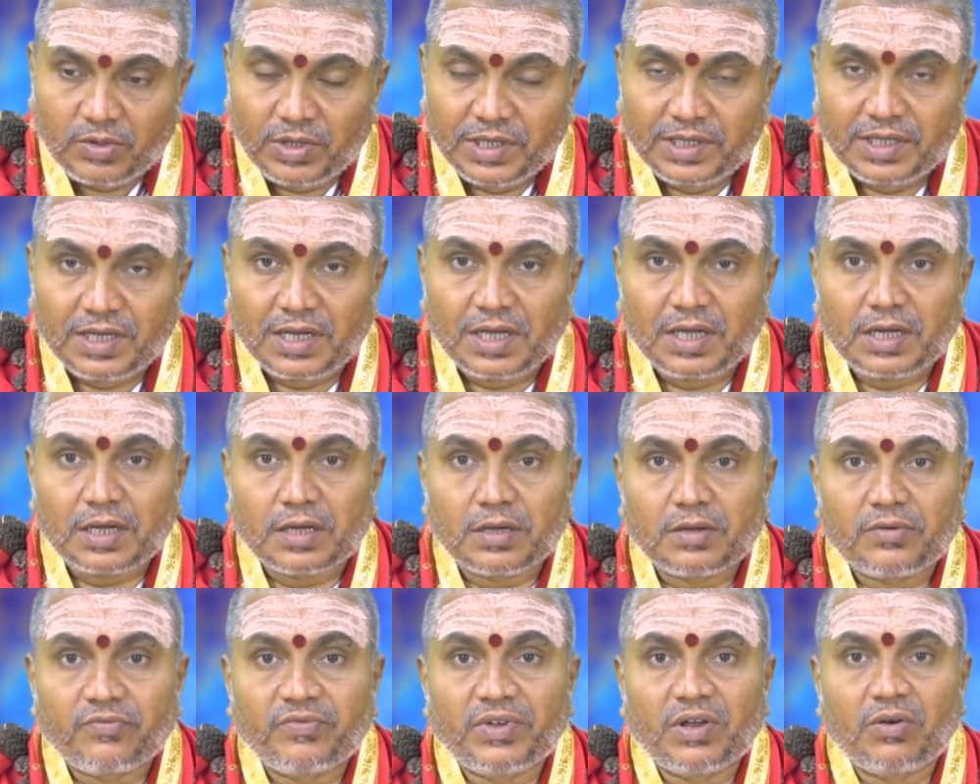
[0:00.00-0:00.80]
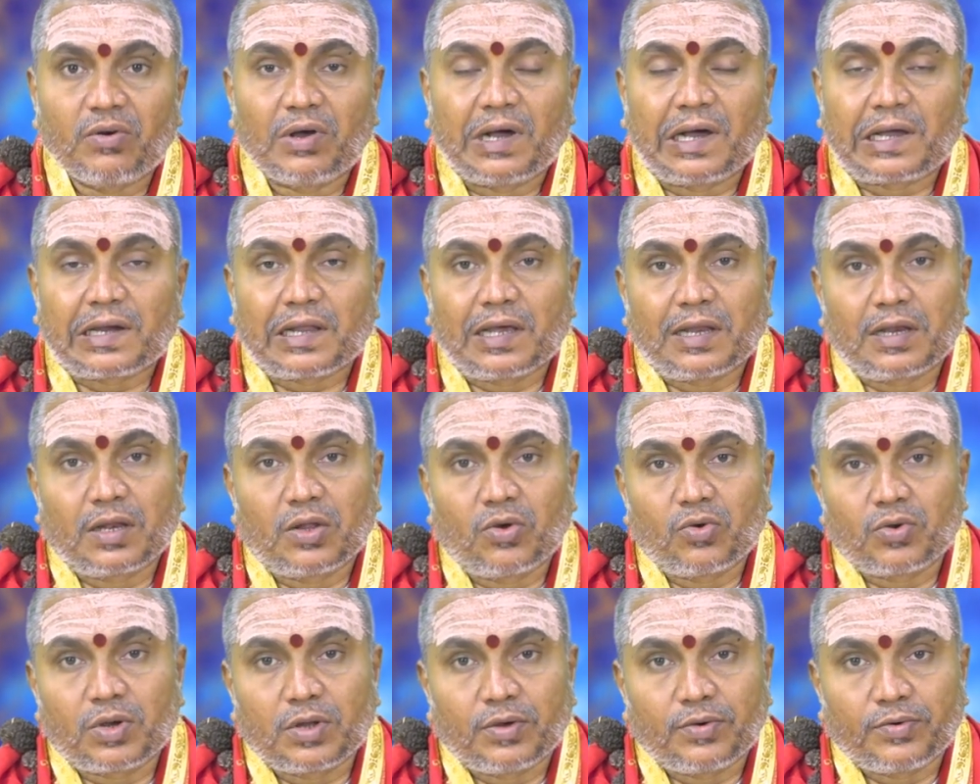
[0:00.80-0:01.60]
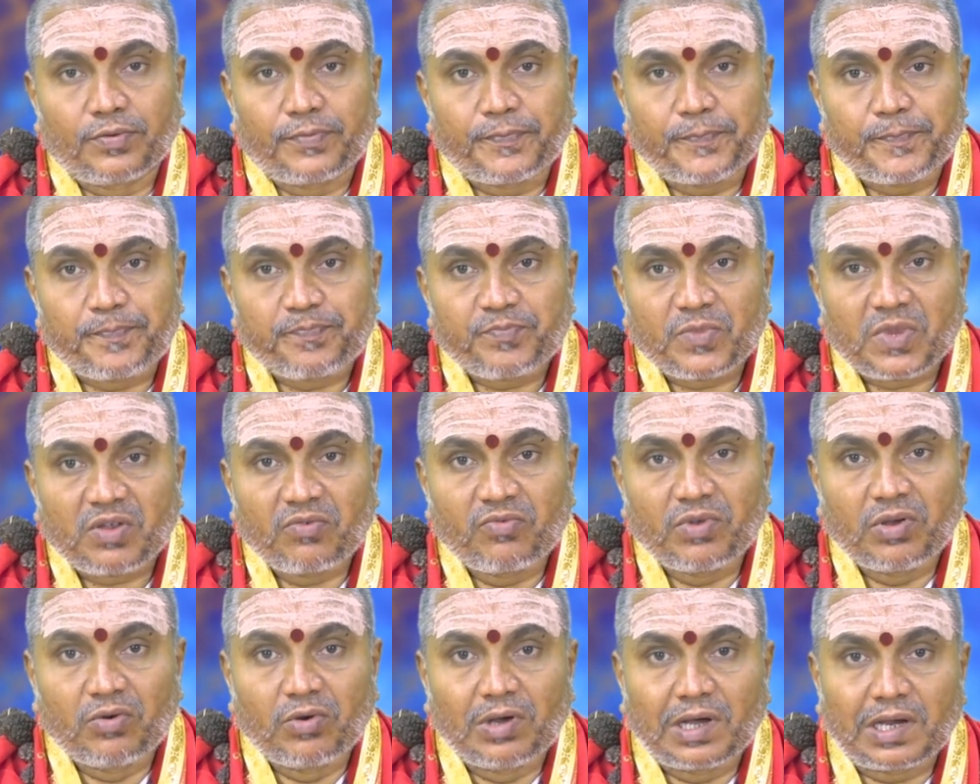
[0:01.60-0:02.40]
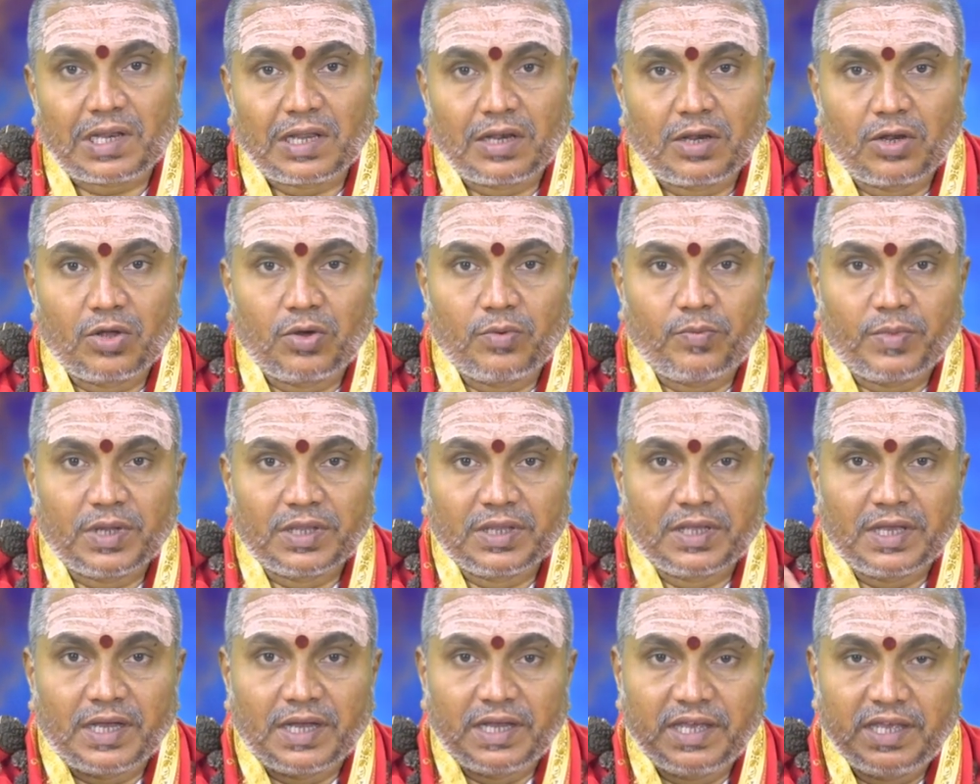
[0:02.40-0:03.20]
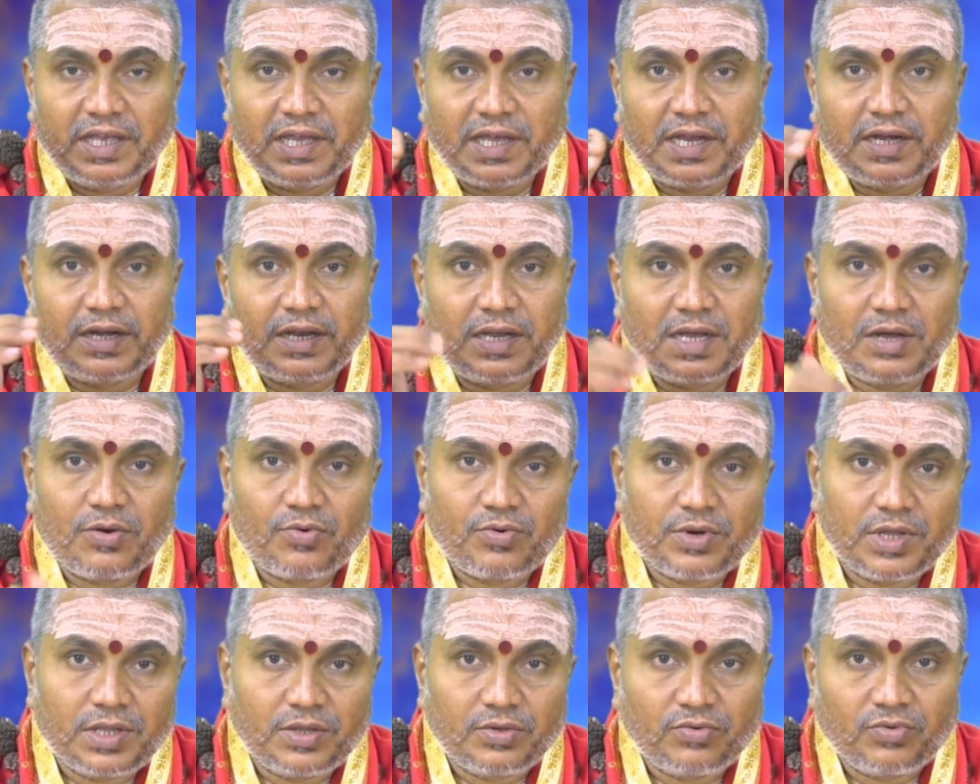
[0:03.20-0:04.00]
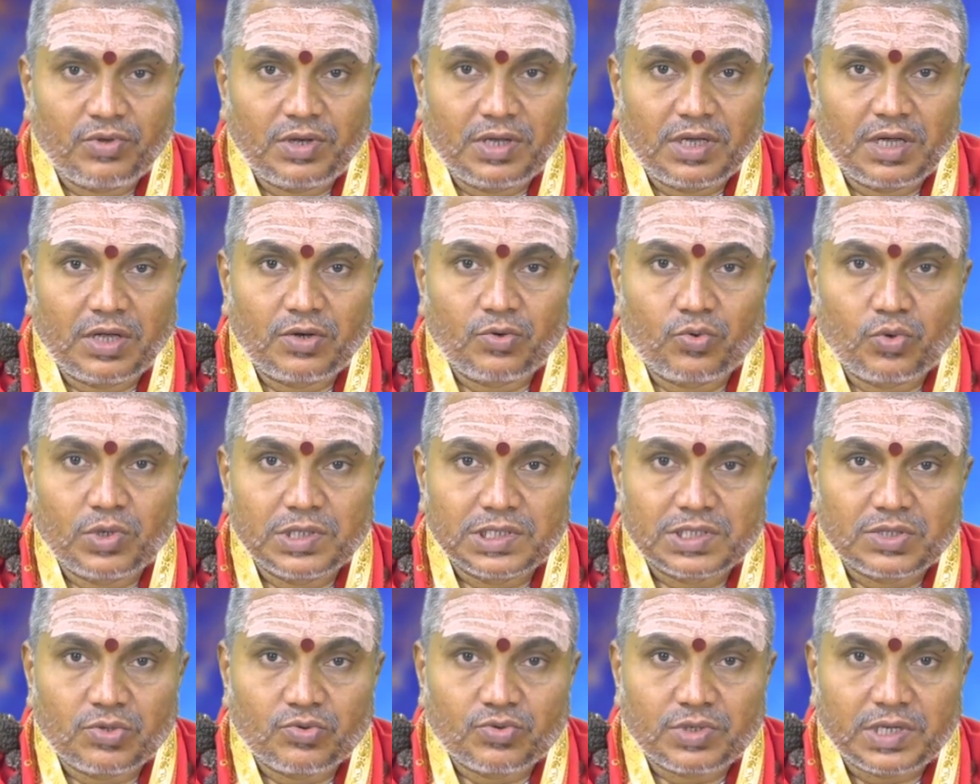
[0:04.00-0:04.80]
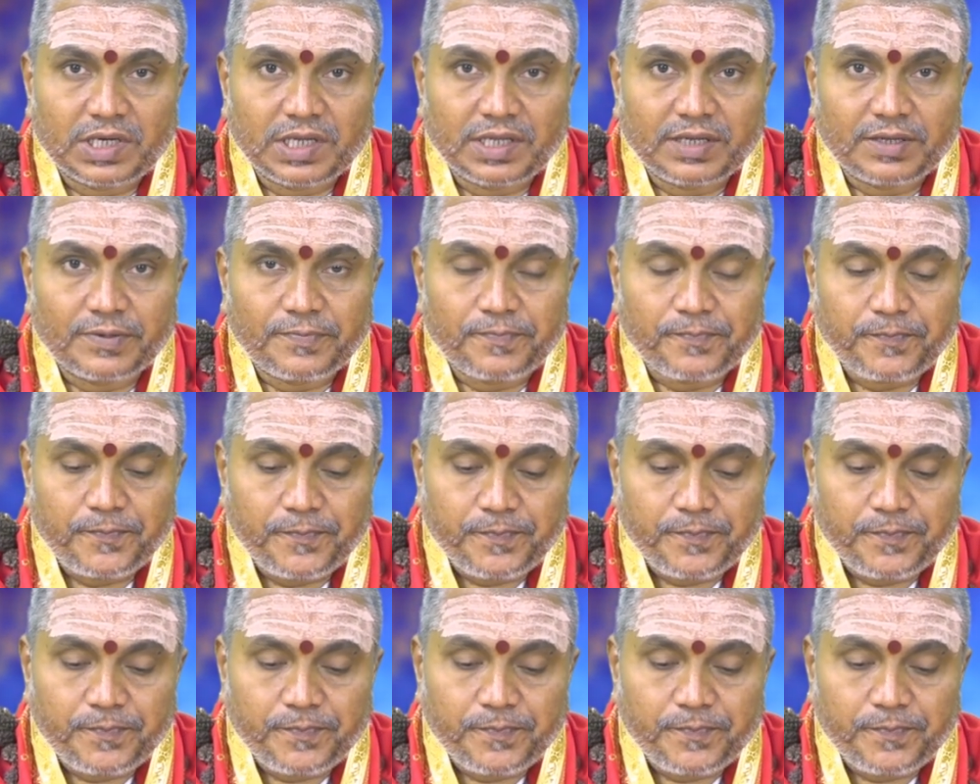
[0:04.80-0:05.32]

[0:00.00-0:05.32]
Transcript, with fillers: మనం ఏదైనా వ్యవహారాల్లో ఉన్నాం వ్యవహారాల్లో మనల్ని హై హ్యాండ్గా ఉండేందుకు వీలుగా అనుకూలిస్తూ ఉంటాడు ఆయన